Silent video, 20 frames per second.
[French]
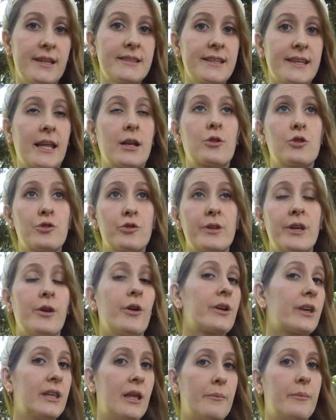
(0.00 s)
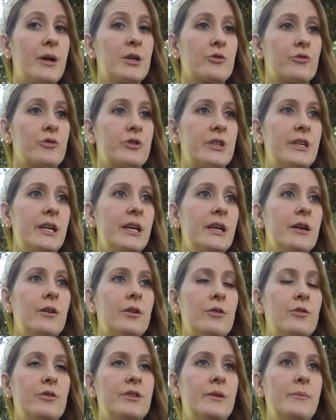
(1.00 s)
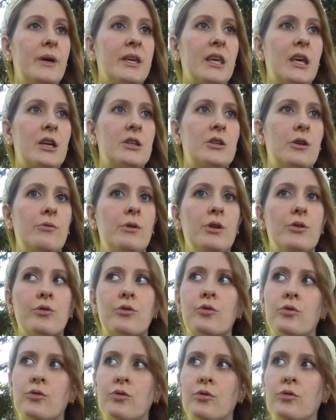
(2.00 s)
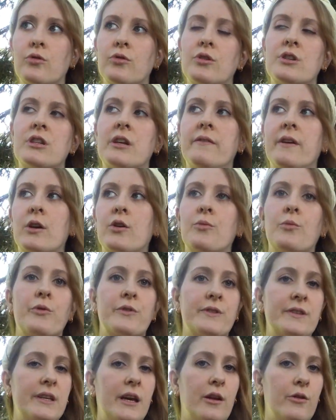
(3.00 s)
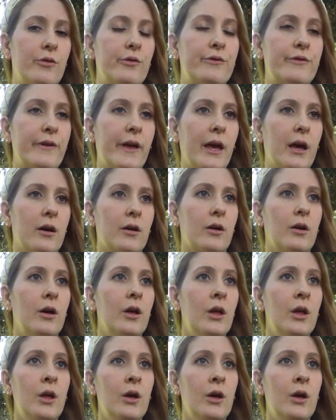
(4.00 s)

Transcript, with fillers: c'est quelque chose d'ailleurs qui n'a pas changé. Le démaquillage à l'huile de coco, j'avais commencé à le faire euh,